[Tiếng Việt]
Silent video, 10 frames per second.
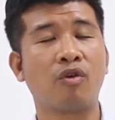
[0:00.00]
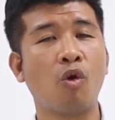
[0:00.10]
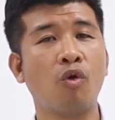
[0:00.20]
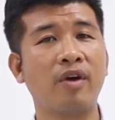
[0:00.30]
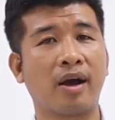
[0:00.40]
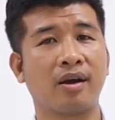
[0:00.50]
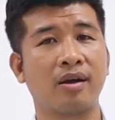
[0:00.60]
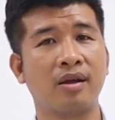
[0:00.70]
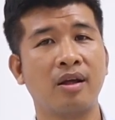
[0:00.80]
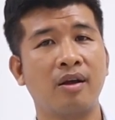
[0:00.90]
khu vực
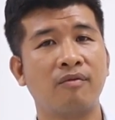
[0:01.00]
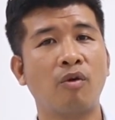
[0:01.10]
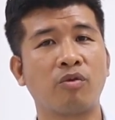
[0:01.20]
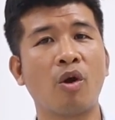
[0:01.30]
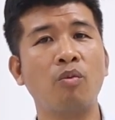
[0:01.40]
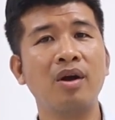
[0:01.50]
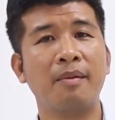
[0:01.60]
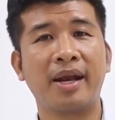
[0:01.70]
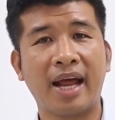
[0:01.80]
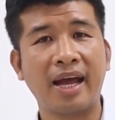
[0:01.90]
vùng trũng ở
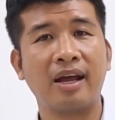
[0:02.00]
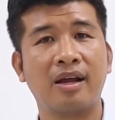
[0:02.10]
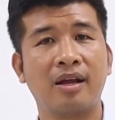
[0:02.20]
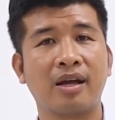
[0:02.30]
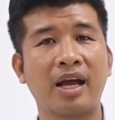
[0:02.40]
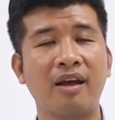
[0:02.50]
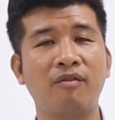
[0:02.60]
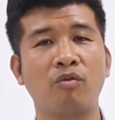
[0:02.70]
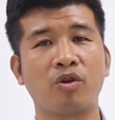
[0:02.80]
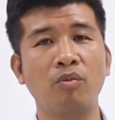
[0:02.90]
Bình Thạnh các
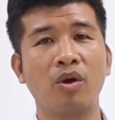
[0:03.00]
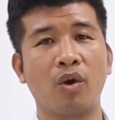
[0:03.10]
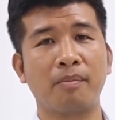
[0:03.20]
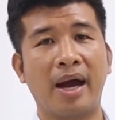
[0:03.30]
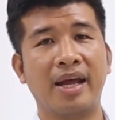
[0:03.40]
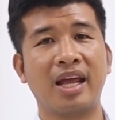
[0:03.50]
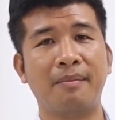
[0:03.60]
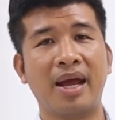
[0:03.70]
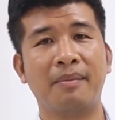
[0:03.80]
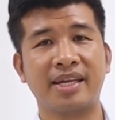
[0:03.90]
cái vùng trũng ở quận 7 nhà bè